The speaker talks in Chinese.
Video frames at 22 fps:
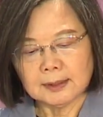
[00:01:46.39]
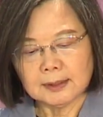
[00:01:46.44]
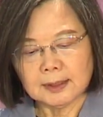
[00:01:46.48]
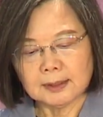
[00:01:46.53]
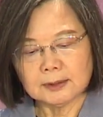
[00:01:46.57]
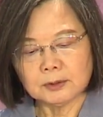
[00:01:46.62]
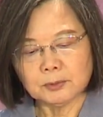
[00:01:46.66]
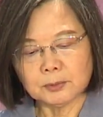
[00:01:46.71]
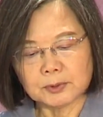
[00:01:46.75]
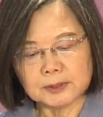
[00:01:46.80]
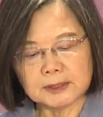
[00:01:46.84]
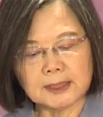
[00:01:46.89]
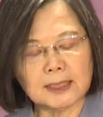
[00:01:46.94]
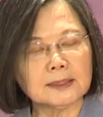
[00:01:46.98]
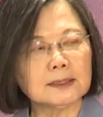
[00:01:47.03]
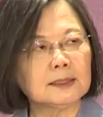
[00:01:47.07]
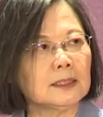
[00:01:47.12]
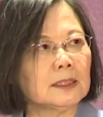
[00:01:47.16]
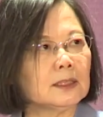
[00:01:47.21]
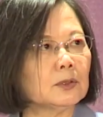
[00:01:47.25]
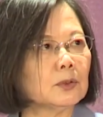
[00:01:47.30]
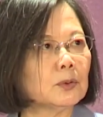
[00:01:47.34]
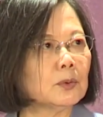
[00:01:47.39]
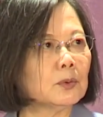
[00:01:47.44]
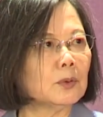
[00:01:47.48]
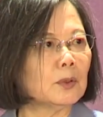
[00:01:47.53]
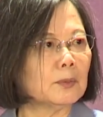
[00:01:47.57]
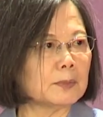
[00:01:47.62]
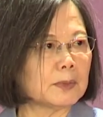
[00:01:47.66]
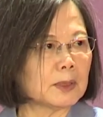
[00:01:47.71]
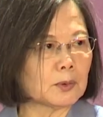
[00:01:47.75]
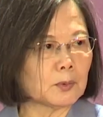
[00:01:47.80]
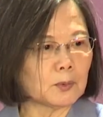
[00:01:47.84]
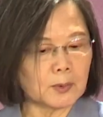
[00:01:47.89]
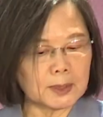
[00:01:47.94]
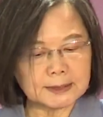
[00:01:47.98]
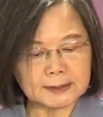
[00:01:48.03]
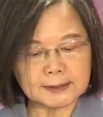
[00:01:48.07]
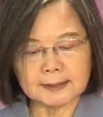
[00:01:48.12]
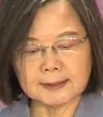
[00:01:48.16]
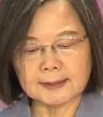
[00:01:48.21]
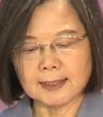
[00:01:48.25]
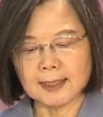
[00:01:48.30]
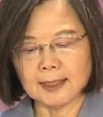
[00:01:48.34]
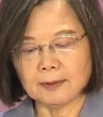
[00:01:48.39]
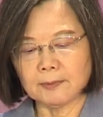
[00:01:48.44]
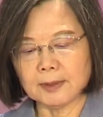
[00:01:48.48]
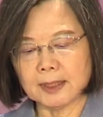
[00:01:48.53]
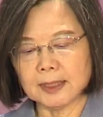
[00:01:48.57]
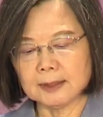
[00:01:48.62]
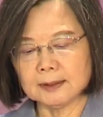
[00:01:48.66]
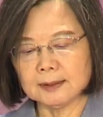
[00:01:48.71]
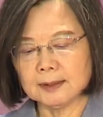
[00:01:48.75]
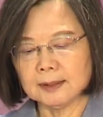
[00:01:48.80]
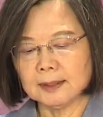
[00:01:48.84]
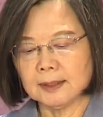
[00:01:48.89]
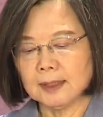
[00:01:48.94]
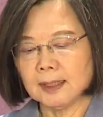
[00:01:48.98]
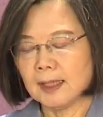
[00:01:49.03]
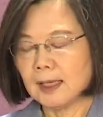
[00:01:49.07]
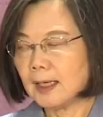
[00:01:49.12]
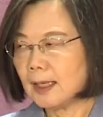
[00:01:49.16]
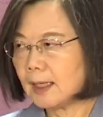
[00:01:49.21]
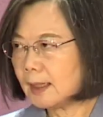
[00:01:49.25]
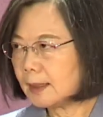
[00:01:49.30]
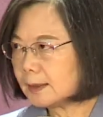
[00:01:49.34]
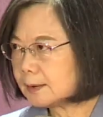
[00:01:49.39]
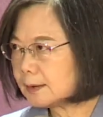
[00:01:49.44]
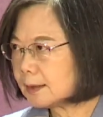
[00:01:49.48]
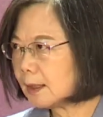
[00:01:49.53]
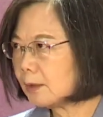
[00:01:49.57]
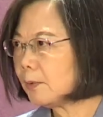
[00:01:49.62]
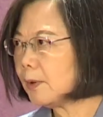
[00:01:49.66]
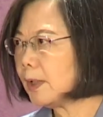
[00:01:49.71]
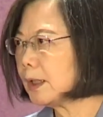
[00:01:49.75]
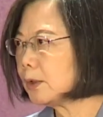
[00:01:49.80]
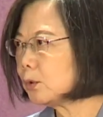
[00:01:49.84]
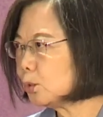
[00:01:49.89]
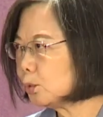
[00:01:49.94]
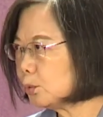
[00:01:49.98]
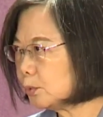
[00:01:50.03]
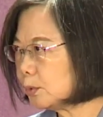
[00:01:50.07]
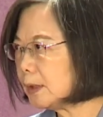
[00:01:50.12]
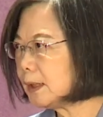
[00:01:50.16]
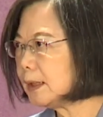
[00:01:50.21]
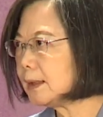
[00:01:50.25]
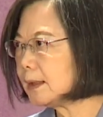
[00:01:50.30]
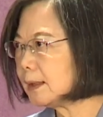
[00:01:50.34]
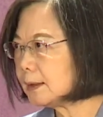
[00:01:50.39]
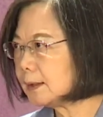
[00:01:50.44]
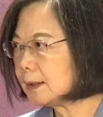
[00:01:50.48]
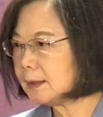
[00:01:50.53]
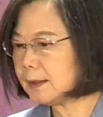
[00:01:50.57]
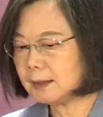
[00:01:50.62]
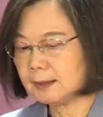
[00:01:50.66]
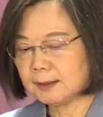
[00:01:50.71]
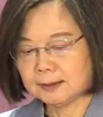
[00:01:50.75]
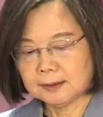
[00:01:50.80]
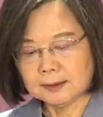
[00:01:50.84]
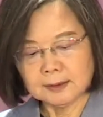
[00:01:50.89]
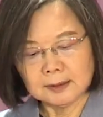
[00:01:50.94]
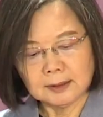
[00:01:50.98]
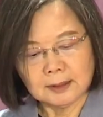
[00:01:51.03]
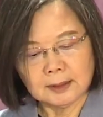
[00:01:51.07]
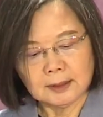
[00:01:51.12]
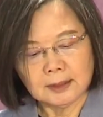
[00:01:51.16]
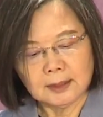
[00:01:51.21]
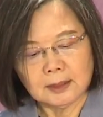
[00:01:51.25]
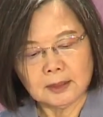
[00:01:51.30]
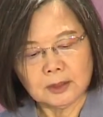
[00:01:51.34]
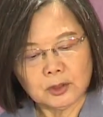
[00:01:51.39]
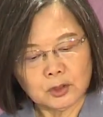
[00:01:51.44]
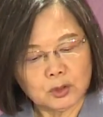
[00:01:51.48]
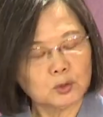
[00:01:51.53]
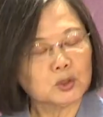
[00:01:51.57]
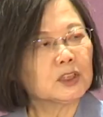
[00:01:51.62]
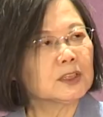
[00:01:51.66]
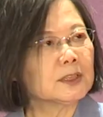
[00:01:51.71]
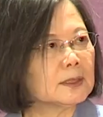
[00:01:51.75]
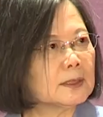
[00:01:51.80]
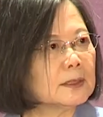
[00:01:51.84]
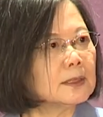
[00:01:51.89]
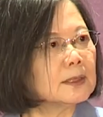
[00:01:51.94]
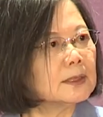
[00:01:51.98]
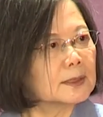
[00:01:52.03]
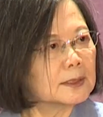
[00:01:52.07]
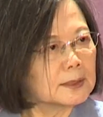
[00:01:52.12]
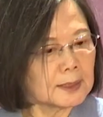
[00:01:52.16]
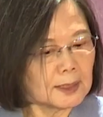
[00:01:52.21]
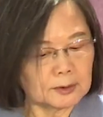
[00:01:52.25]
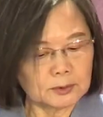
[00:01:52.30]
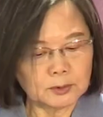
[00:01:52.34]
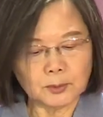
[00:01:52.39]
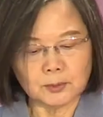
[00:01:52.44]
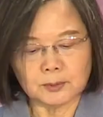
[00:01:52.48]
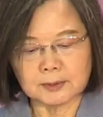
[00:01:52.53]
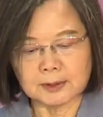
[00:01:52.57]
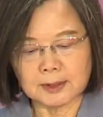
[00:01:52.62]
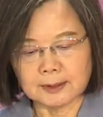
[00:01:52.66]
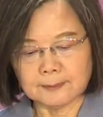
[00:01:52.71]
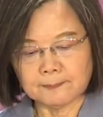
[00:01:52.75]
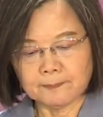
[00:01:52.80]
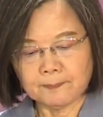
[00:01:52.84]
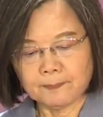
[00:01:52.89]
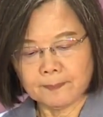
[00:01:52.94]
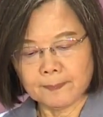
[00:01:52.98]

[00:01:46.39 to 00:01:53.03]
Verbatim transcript: 但是我相信我们关心台湾、爱这块土地的心都是相同的。